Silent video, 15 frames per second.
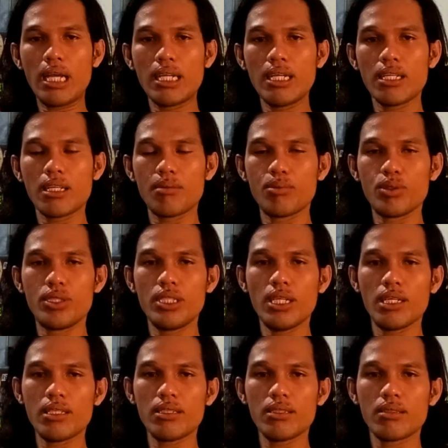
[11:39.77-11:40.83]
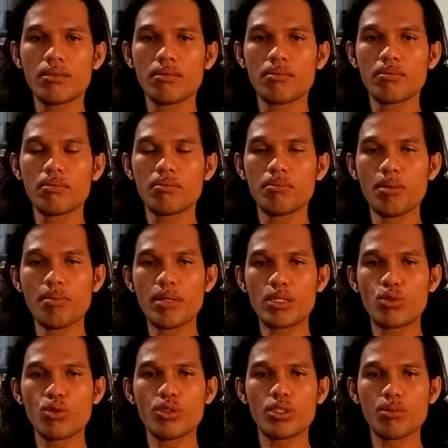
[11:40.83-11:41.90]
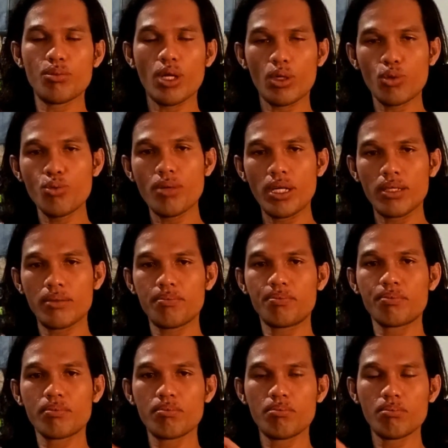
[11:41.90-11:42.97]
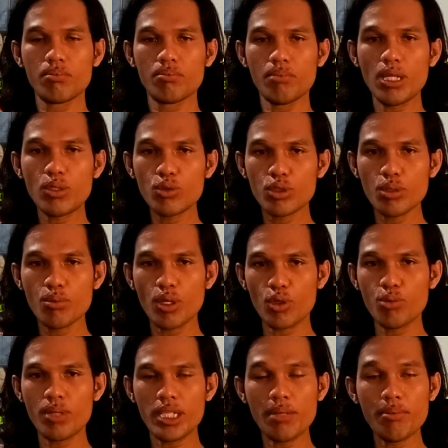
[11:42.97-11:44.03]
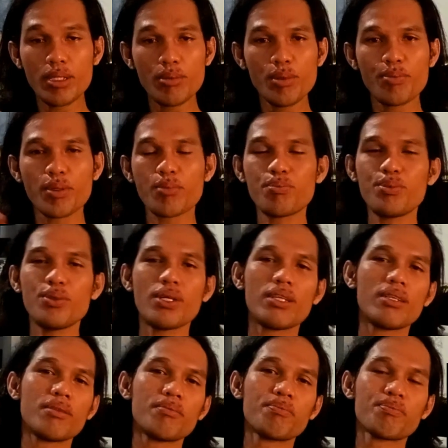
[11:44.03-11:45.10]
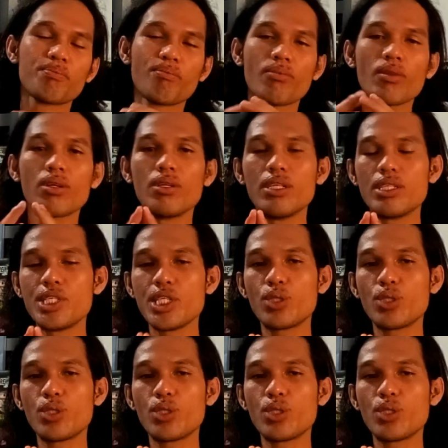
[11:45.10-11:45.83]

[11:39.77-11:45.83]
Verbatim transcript: Aril kemudian memasuki sebuah rumah. Masuk sebuah rumah, ia menemui perempuan. Di